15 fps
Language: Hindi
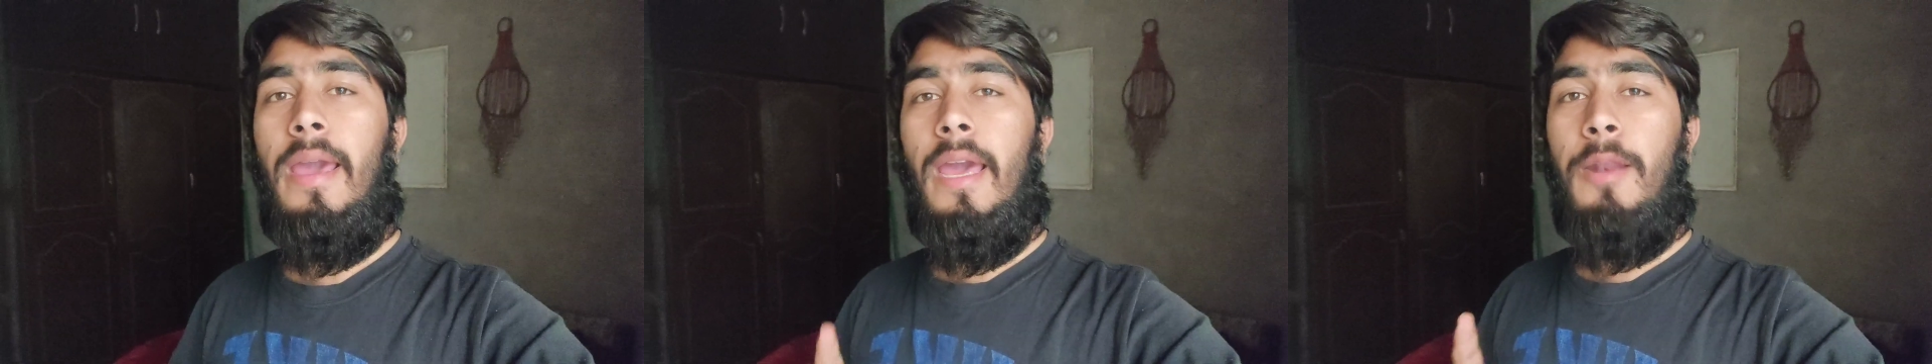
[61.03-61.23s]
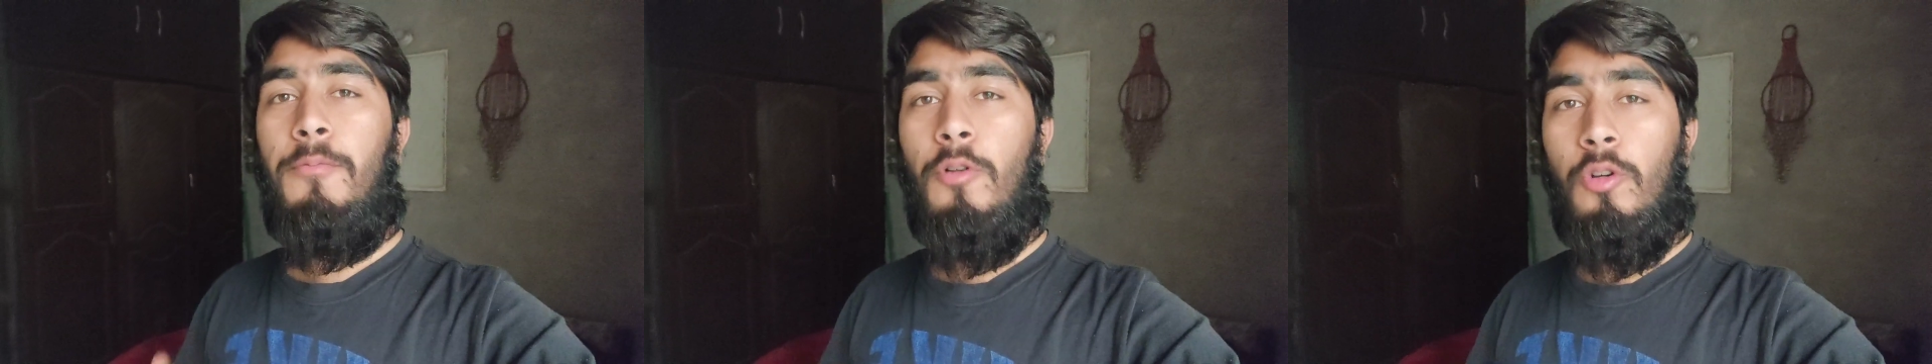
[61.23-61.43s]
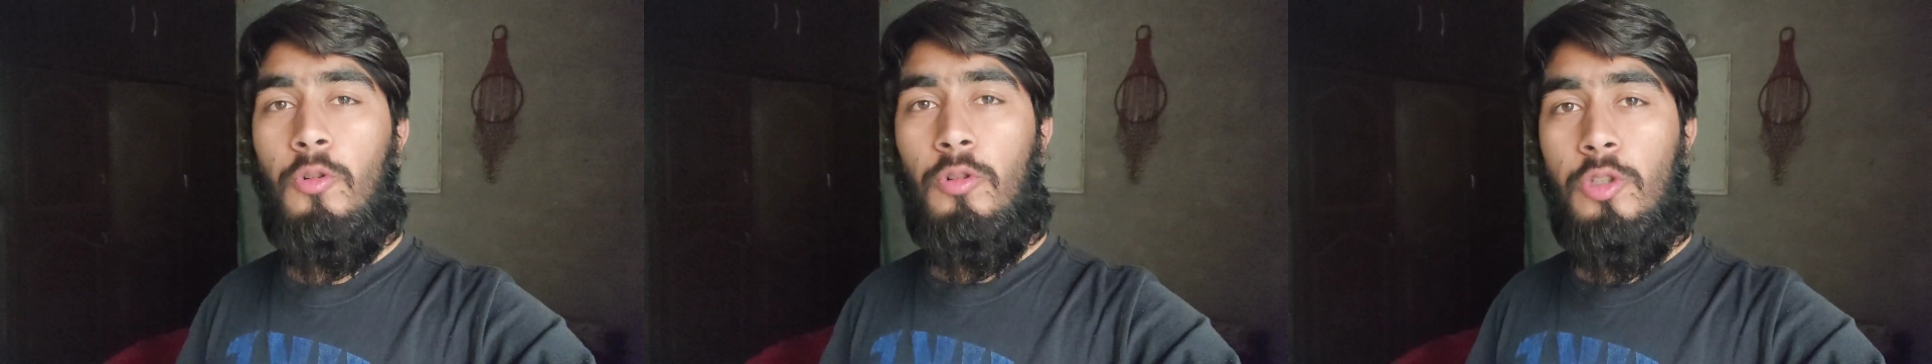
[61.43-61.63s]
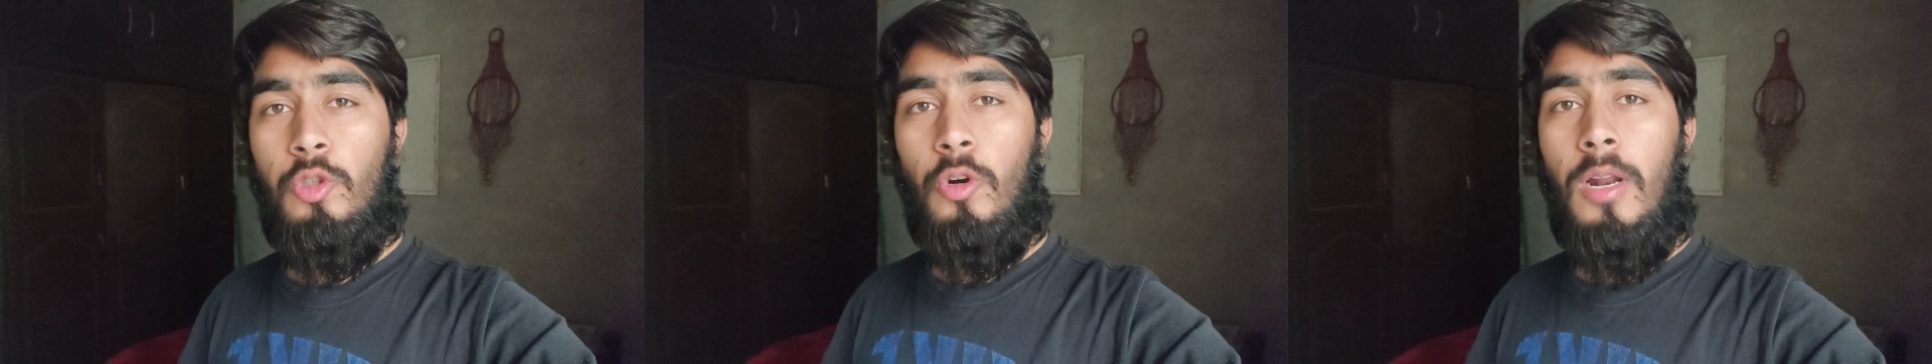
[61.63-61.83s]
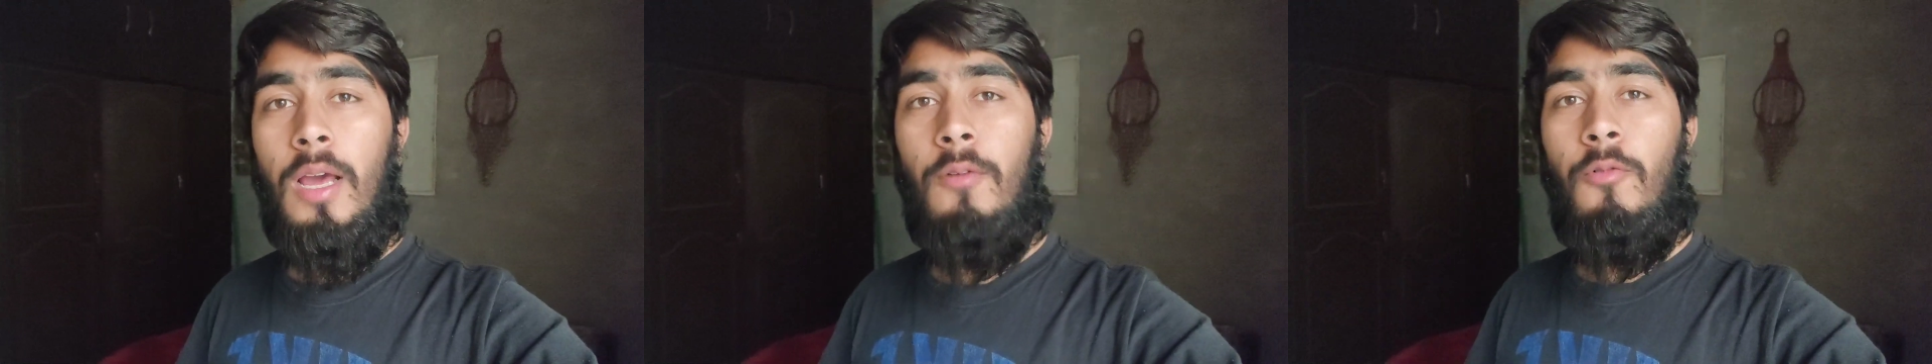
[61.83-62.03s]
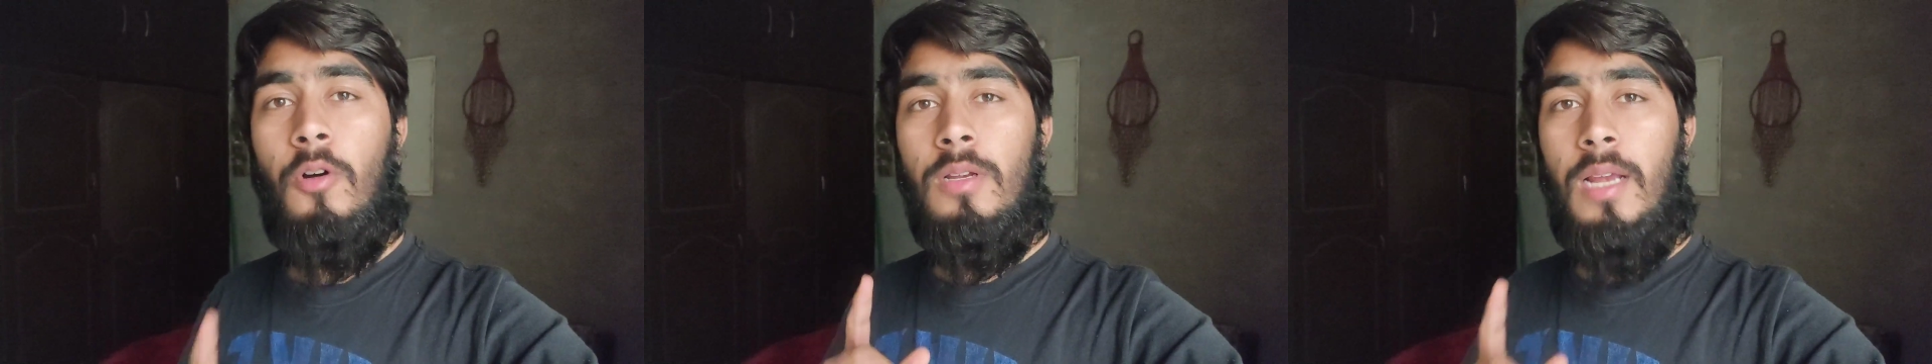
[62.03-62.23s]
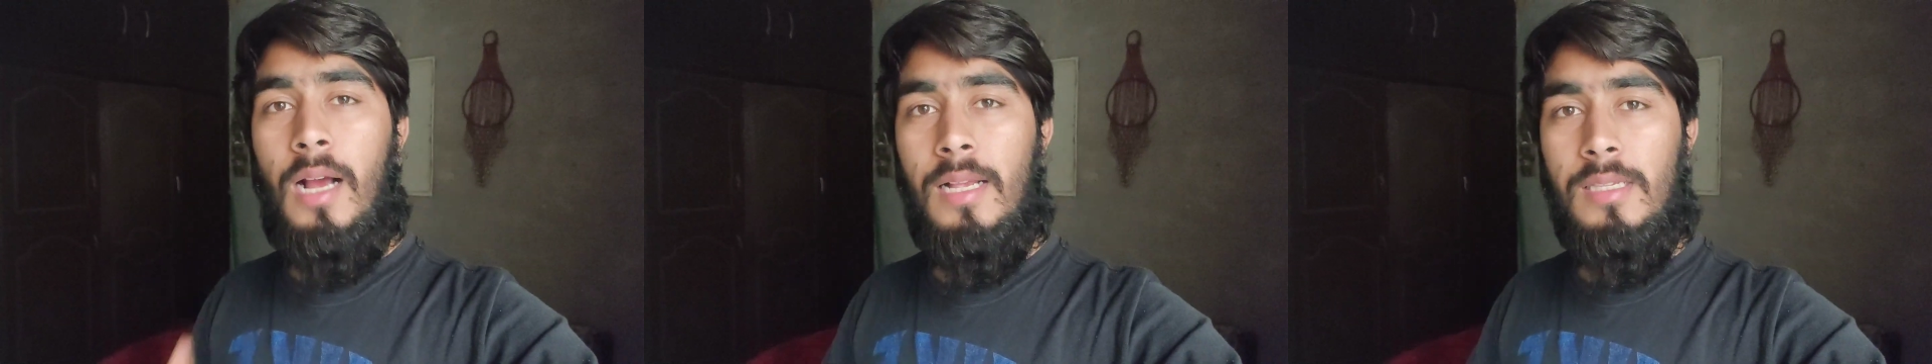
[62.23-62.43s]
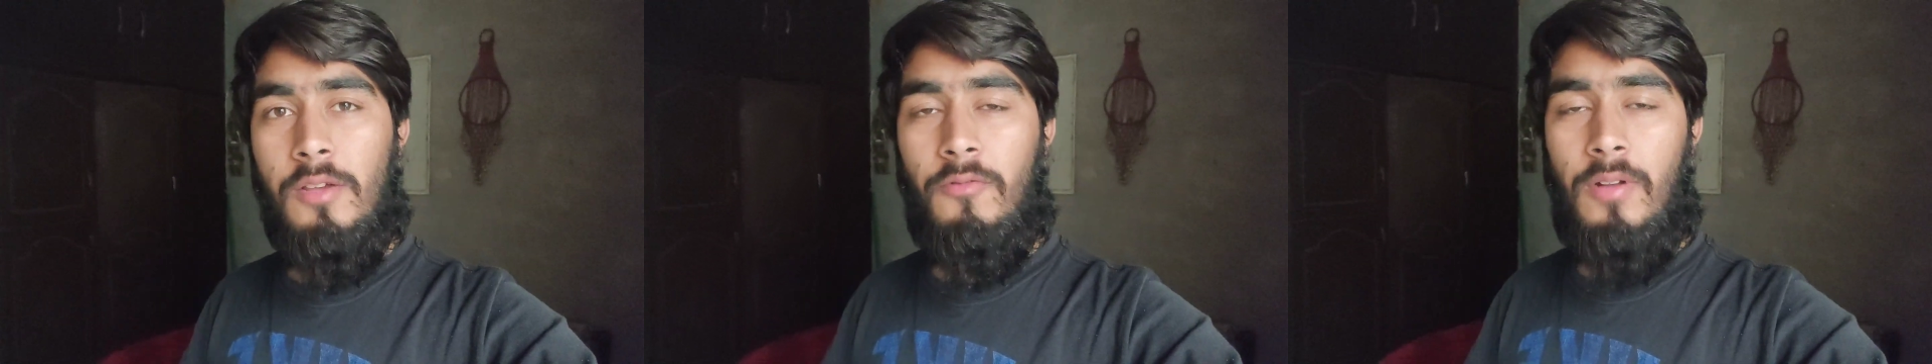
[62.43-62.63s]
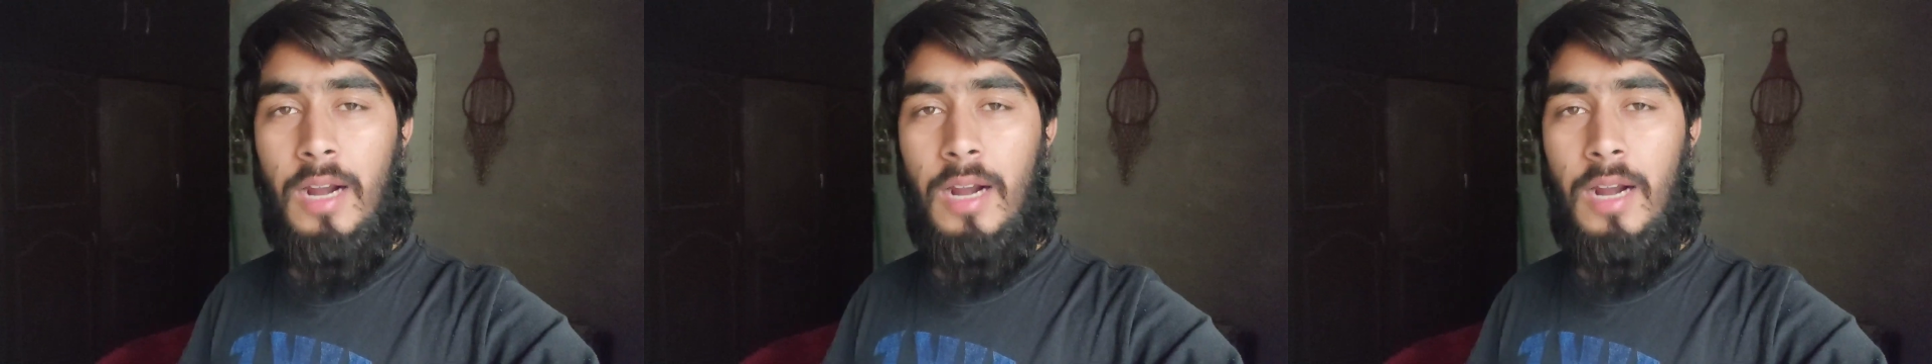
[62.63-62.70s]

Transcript: एयरपोर्ट खुद छोड़ा है वो यहाँ से